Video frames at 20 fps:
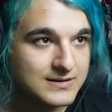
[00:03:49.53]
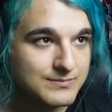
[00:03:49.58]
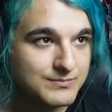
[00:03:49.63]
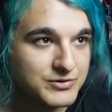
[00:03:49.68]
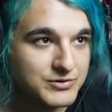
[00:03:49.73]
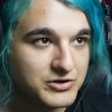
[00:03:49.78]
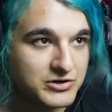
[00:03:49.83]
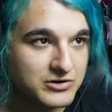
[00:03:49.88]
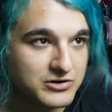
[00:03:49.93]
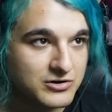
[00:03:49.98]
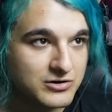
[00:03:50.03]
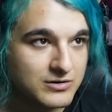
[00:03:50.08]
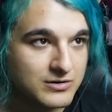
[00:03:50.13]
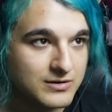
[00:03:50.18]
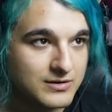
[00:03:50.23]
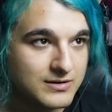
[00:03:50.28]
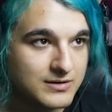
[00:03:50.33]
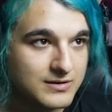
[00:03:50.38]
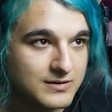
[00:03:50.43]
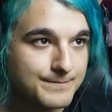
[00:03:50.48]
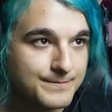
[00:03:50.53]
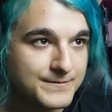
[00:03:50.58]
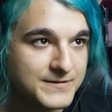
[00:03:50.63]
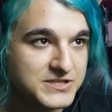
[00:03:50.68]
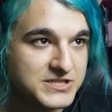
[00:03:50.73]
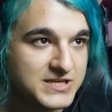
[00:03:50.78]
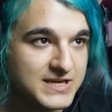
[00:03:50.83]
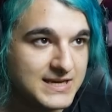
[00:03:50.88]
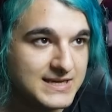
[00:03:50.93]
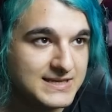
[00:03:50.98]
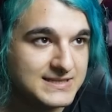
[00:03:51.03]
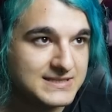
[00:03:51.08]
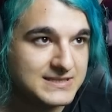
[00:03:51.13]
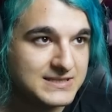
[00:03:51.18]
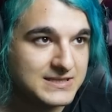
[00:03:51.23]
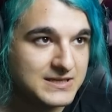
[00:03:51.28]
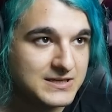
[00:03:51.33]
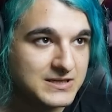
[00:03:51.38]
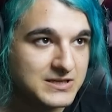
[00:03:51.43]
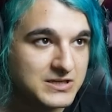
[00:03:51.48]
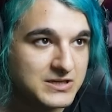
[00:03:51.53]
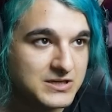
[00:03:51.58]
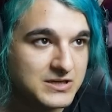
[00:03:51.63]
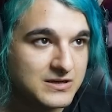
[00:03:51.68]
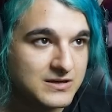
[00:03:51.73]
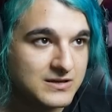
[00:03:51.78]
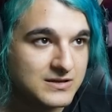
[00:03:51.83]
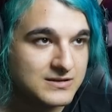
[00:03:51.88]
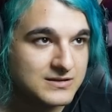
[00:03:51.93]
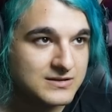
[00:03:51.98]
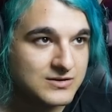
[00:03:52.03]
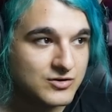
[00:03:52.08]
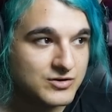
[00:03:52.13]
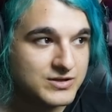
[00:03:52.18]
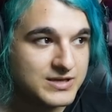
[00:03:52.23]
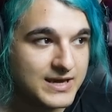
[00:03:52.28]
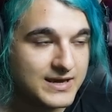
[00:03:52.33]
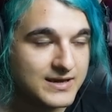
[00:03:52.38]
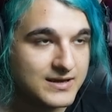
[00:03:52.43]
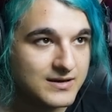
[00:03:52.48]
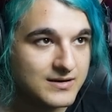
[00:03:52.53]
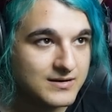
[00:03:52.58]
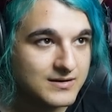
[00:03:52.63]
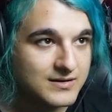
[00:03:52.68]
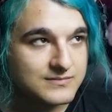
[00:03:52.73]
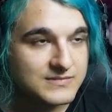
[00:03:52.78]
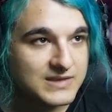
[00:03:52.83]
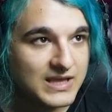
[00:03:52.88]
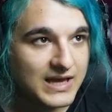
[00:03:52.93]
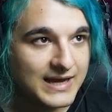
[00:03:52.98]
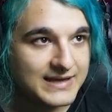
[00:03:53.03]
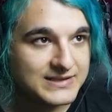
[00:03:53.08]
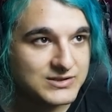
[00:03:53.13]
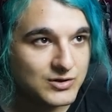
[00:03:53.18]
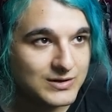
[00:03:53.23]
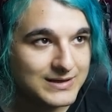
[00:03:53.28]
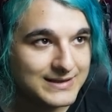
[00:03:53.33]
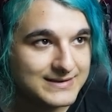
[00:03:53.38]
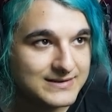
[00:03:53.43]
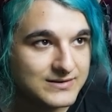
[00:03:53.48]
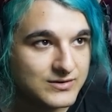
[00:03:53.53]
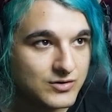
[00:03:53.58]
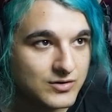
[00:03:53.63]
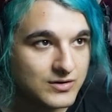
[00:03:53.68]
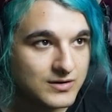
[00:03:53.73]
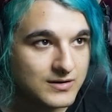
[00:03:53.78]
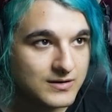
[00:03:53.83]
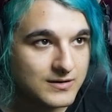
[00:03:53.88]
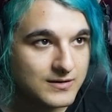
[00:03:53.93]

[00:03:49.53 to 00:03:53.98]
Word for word: Brrr. Schieß! Okay. Drei Toiletten noch.